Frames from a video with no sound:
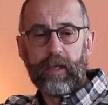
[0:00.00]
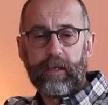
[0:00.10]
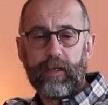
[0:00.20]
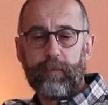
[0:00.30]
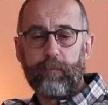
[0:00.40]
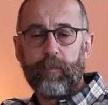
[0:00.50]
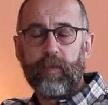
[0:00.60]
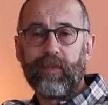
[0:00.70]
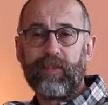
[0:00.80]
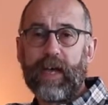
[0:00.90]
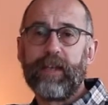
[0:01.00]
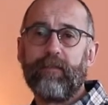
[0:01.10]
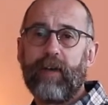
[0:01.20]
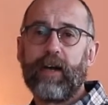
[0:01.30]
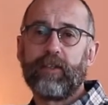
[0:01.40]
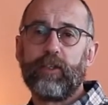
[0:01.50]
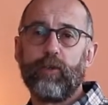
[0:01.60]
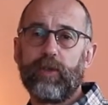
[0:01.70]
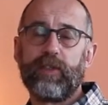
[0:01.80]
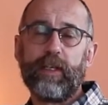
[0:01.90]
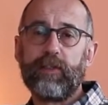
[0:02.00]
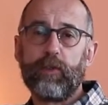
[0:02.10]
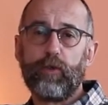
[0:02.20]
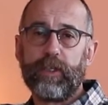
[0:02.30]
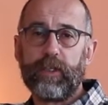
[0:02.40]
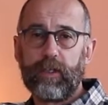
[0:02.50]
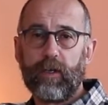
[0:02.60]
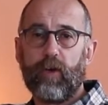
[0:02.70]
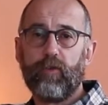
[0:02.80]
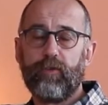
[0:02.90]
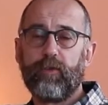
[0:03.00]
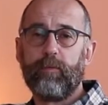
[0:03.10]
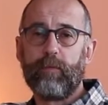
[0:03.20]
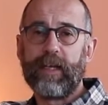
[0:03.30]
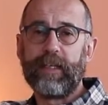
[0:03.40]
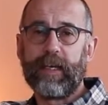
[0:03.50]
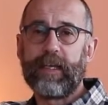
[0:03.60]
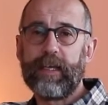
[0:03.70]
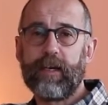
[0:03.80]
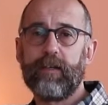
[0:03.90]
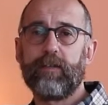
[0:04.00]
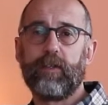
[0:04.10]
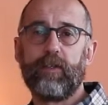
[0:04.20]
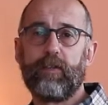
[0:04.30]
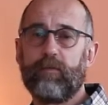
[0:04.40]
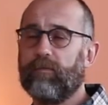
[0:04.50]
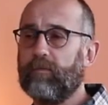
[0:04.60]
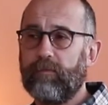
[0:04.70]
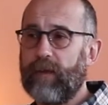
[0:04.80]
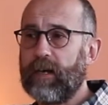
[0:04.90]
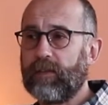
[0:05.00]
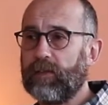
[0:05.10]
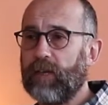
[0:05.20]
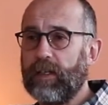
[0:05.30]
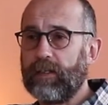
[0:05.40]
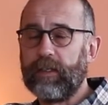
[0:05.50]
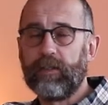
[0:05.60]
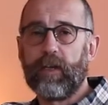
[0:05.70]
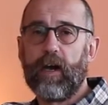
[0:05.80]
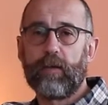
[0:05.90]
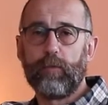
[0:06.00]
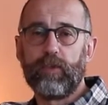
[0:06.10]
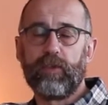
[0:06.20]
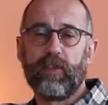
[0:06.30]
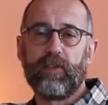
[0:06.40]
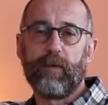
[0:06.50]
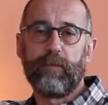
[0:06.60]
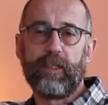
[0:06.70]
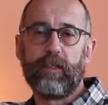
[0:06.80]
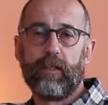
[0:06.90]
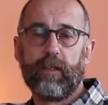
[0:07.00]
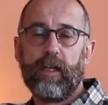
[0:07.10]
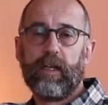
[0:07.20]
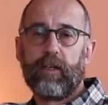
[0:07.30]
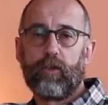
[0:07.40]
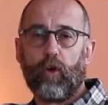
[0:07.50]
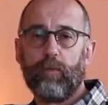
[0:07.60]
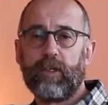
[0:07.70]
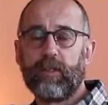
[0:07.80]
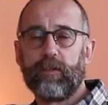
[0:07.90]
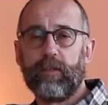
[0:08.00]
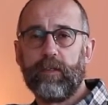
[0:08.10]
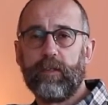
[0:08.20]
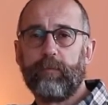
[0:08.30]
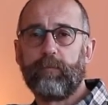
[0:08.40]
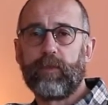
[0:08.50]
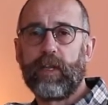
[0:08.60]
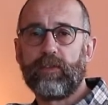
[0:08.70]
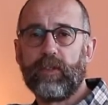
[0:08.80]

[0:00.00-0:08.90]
Ähm, dann warte ich noch sehnsüchtig auf meine Reha. Ich warte jetzt eigentlich jeden Tag, müsste der Termin kommen, ähm, dass